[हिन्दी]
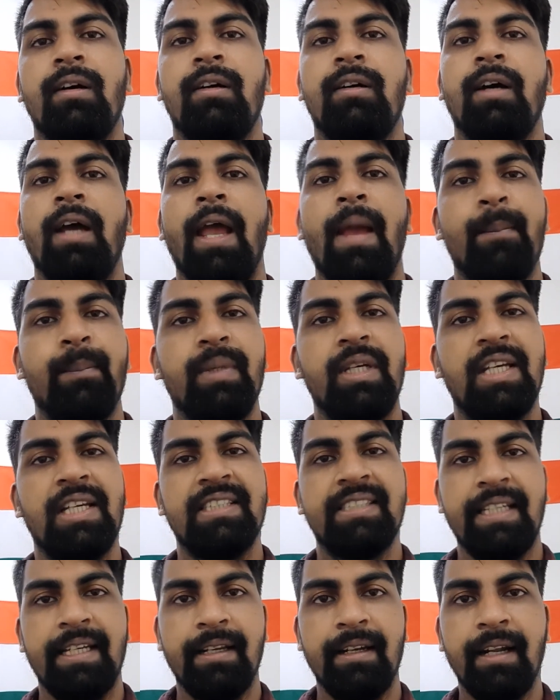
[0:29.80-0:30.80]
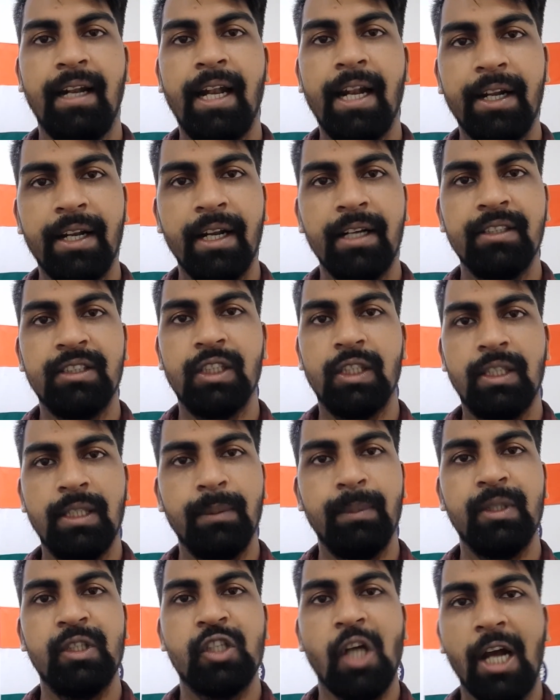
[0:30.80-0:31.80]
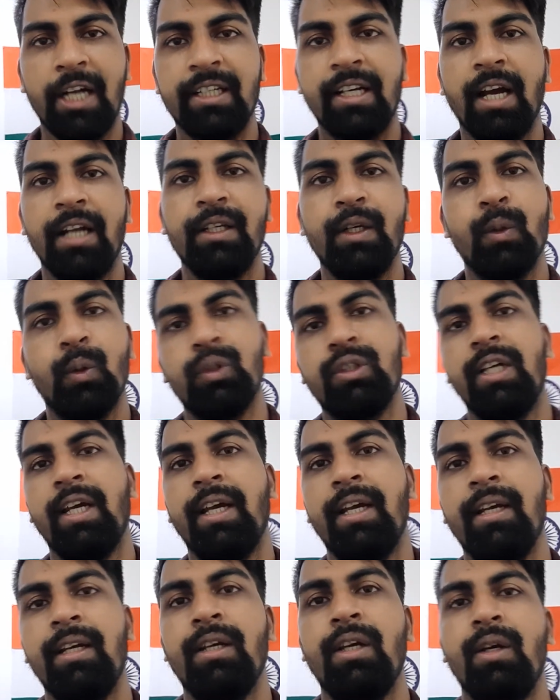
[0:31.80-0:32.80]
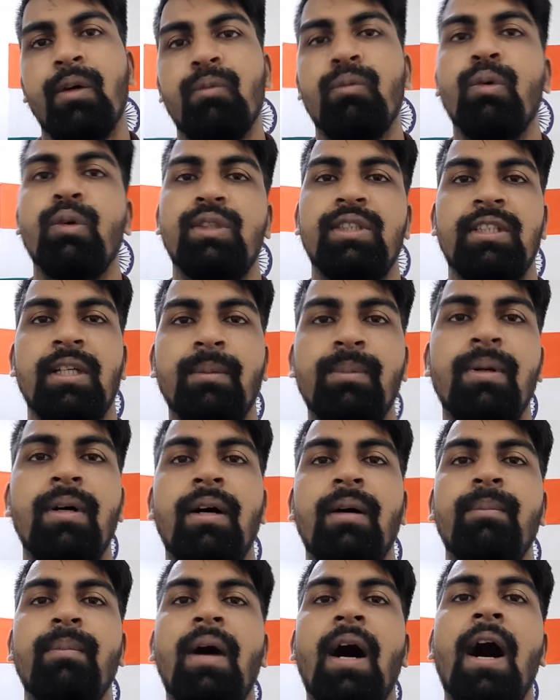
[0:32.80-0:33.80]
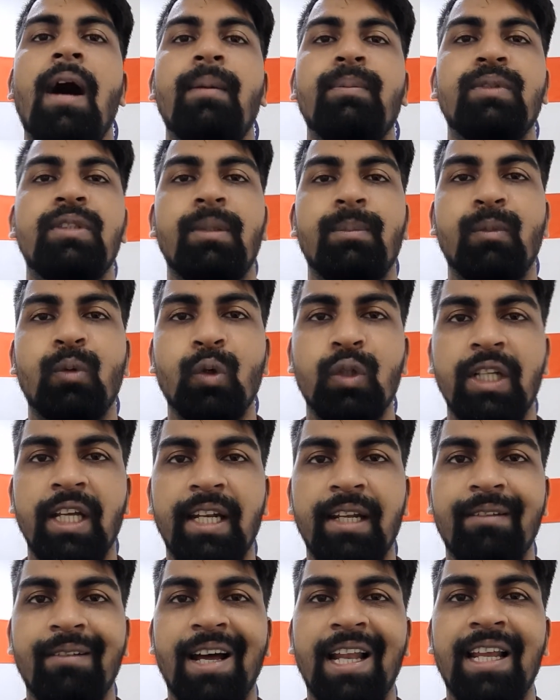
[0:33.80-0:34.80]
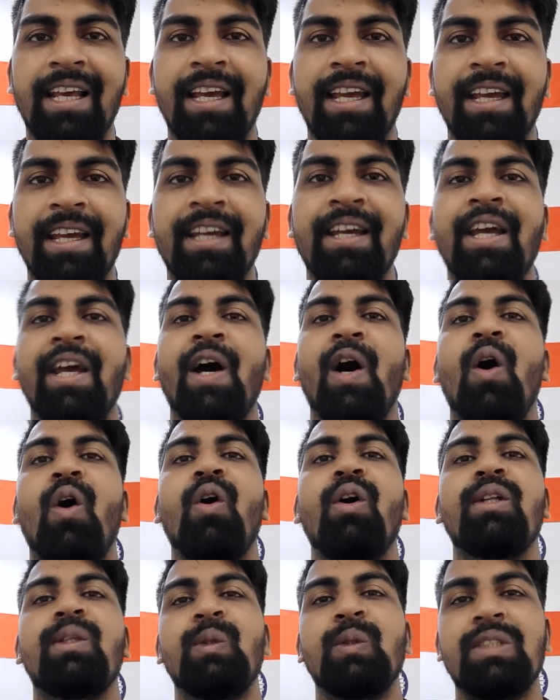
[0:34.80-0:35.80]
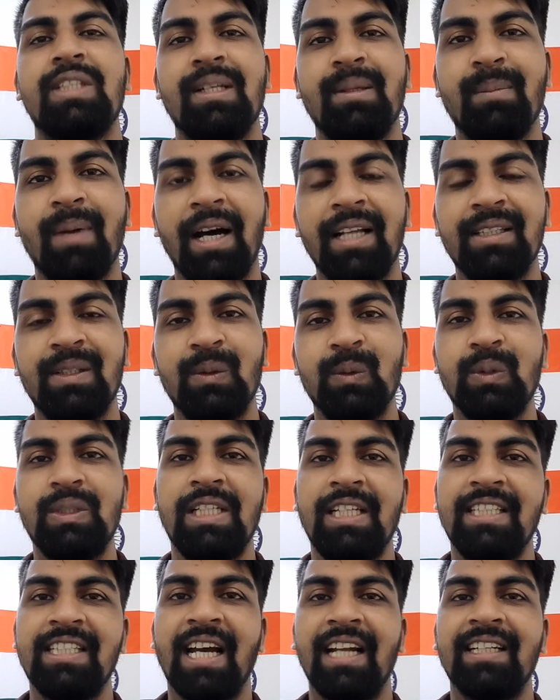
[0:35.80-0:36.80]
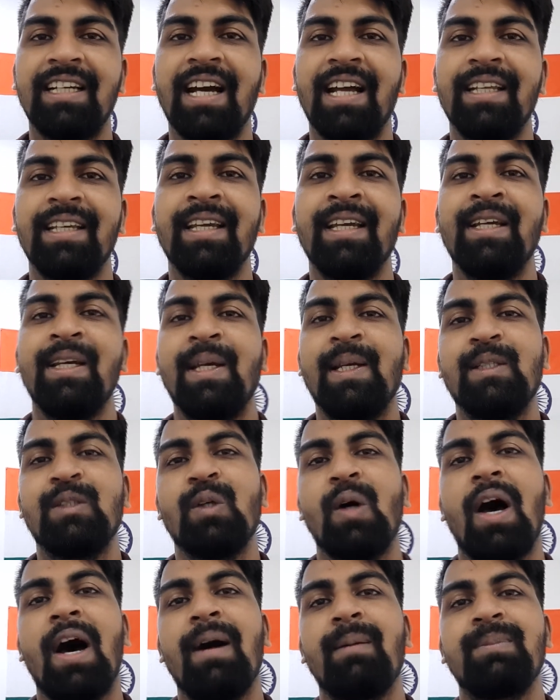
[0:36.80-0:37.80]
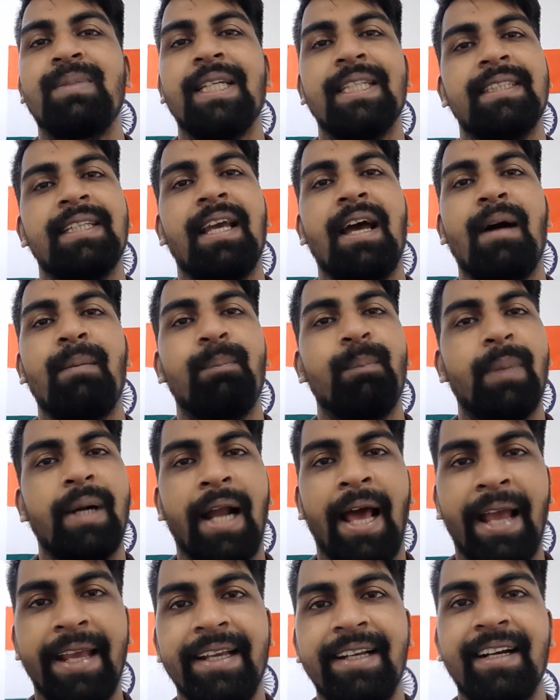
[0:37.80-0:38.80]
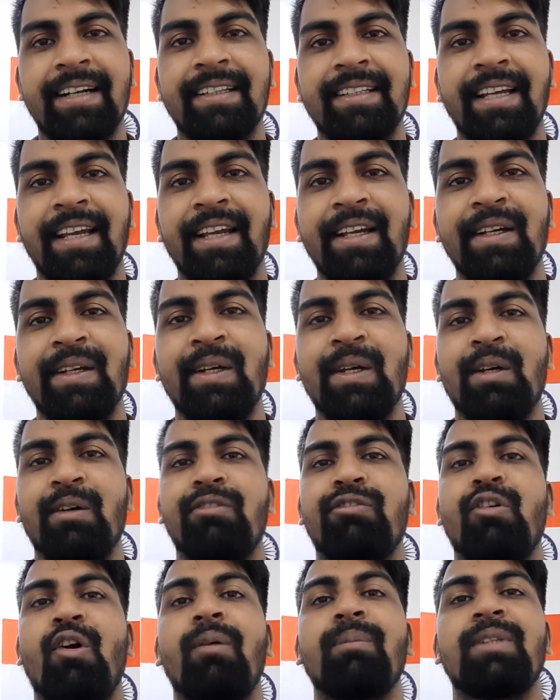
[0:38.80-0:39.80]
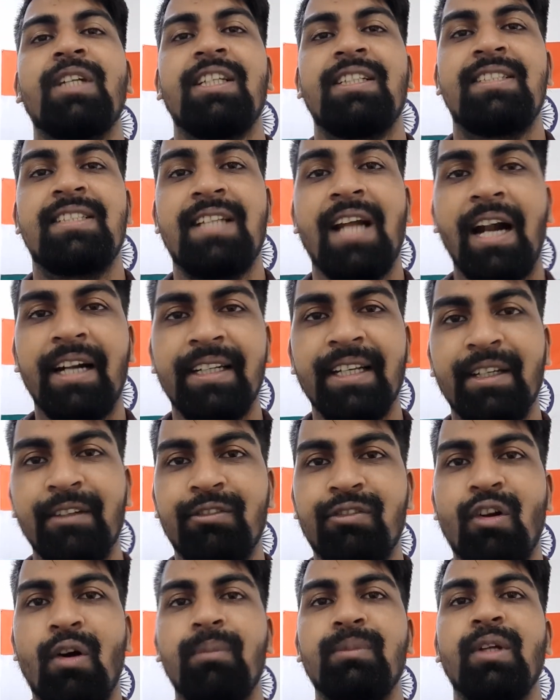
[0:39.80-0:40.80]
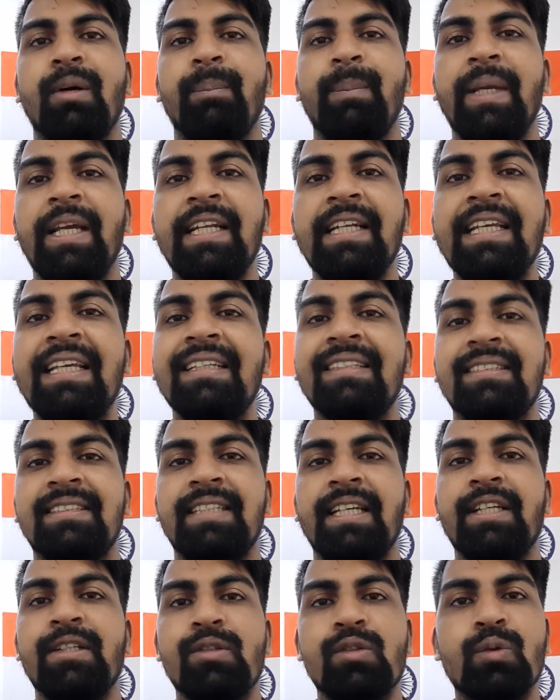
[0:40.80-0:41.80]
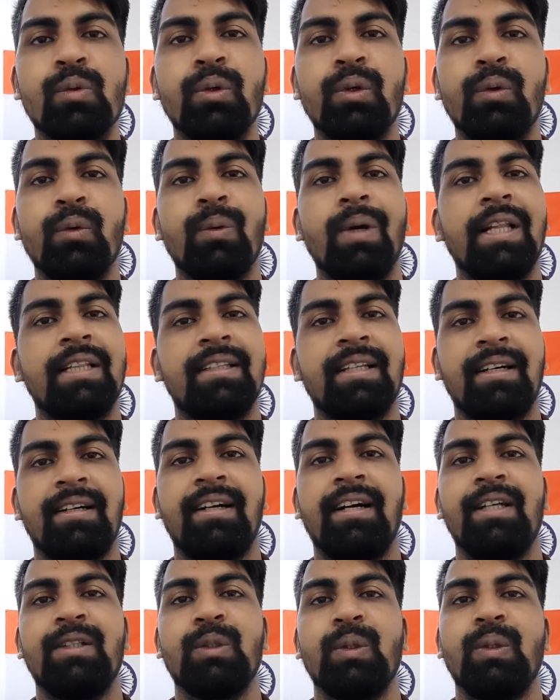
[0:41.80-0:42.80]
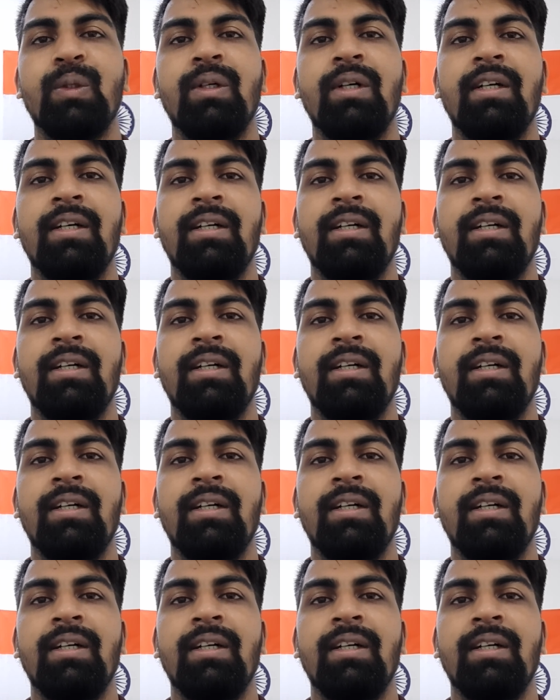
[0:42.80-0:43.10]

एम बी ए से रिलेटेड जितनी भी जानकारी होता है वो सब हम आप सबको देने वाले हैं और दूसरी बात दूसरी जानकारी जो आप जैसे आप पढ़ाई करते हैं फ्रॉम द स्टार्टिंग फ्रॉम द बिगनिंग सिक्स टू ट्वेल्थ तक का जो